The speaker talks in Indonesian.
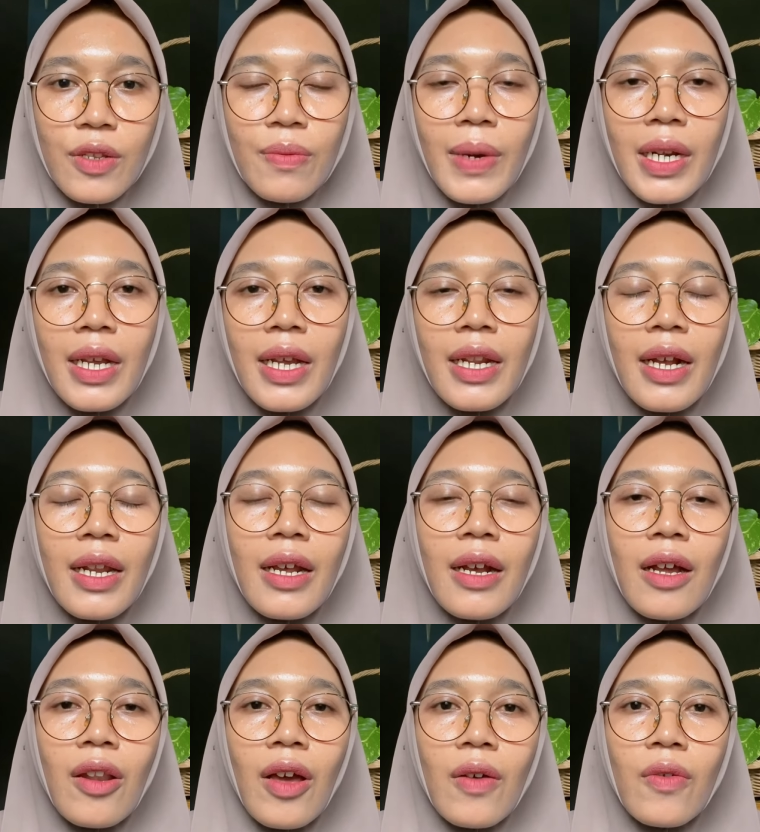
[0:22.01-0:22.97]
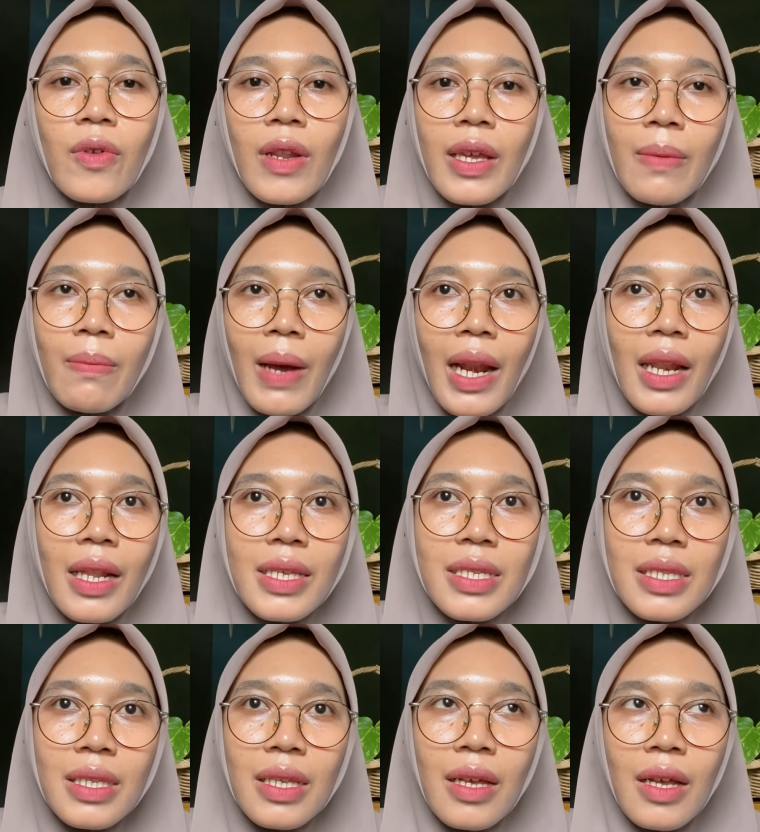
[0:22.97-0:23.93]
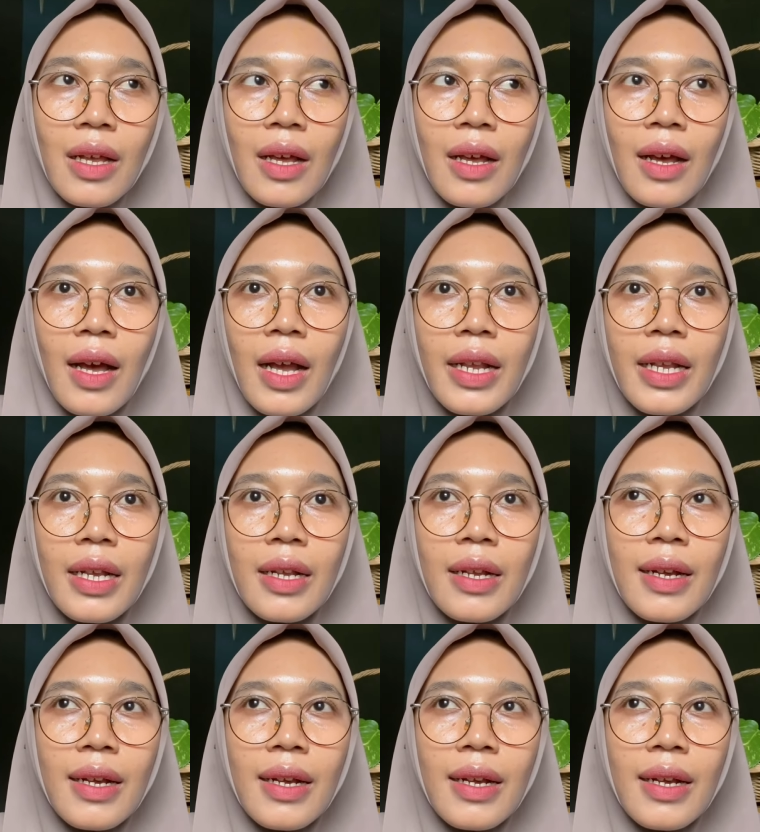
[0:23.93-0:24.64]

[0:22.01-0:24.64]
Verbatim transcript: Cuman kadang-kadang kalau aku lagi males uh,